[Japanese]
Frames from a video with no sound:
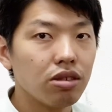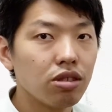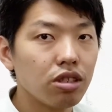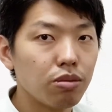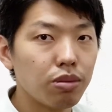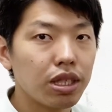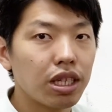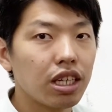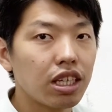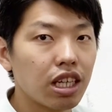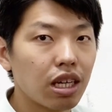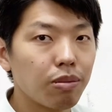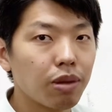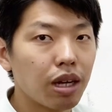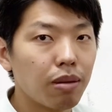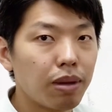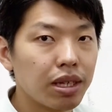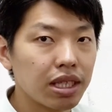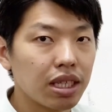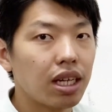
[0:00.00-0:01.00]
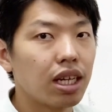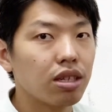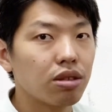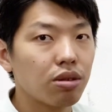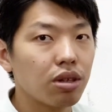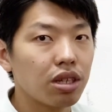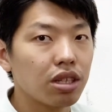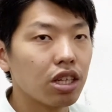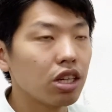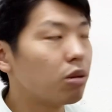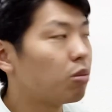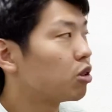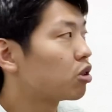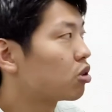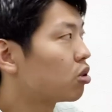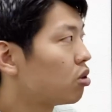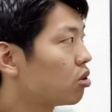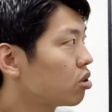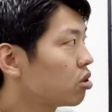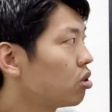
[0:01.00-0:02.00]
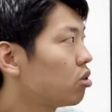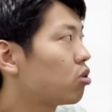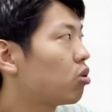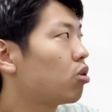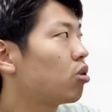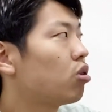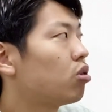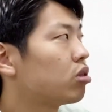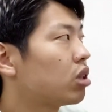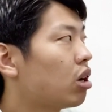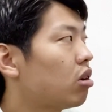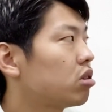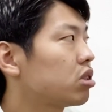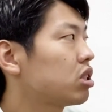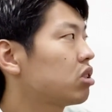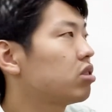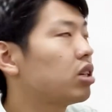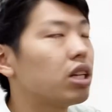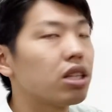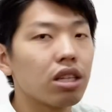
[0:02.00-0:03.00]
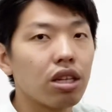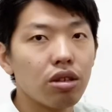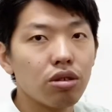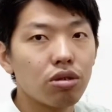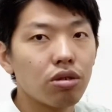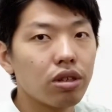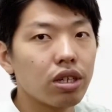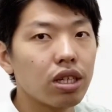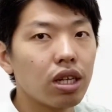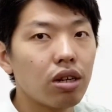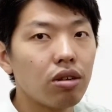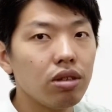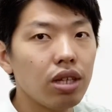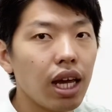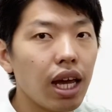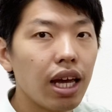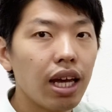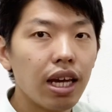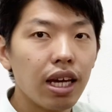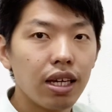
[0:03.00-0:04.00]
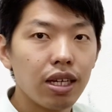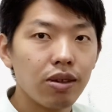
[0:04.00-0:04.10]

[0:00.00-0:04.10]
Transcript: ぬくめて痛みが増さない時っていうのはもうどんどんここを直してくれっていう時なので、